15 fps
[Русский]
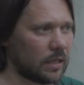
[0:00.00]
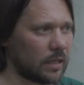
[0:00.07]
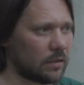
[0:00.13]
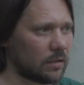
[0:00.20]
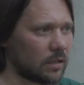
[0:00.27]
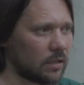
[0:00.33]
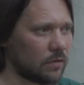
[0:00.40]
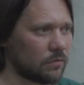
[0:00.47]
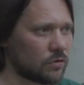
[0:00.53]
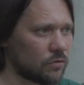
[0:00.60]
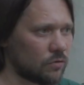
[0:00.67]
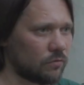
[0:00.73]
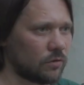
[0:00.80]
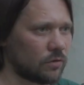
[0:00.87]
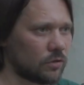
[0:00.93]
Это я
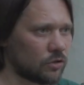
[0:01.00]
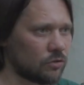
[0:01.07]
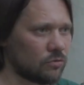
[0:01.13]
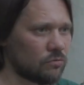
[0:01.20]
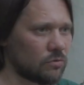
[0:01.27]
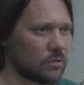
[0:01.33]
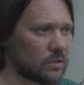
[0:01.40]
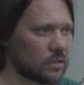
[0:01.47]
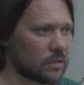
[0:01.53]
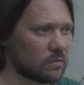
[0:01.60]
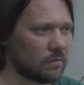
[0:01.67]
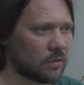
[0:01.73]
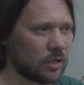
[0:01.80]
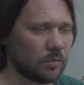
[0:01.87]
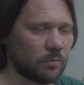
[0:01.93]
все выношу из
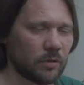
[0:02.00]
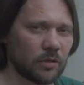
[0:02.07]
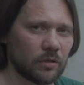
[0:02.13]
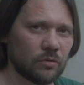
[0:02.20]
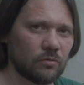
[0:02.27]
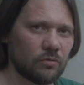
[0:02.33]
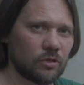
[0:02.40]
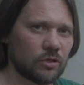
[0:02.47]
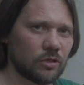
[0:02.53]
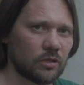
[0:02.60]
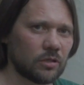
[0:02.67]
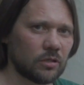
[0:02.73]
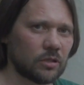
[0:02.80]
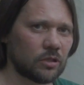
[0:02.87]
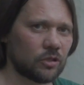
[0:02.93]
своих предыдущих
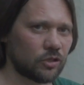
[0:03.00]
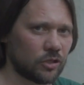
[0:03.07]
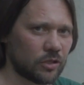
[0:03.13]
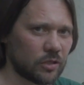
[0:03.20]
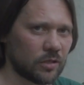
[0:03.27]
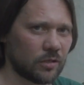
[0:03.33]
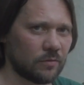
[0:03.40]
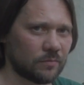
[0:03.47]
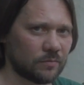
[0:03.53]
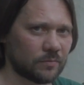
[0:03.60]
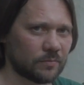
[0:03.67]
жизней.